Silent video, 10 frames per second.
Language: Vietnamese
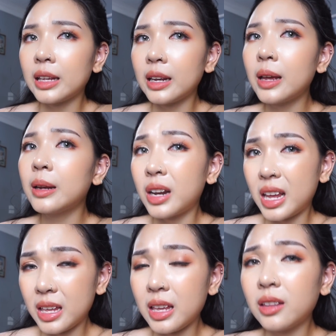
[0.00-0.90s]
thì nên để
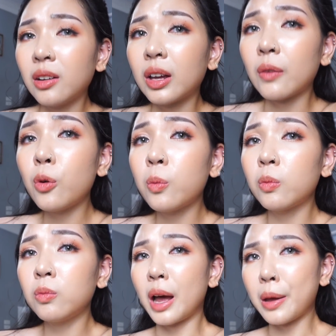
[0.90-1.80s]
ý tới cái
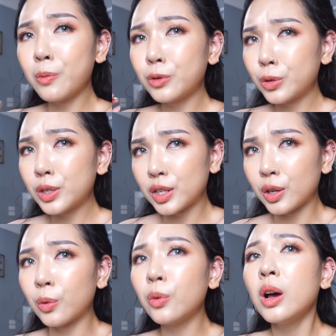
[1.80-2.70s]
vùng đấy một chút
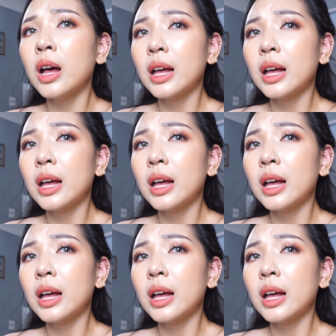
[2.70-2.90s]
xíu.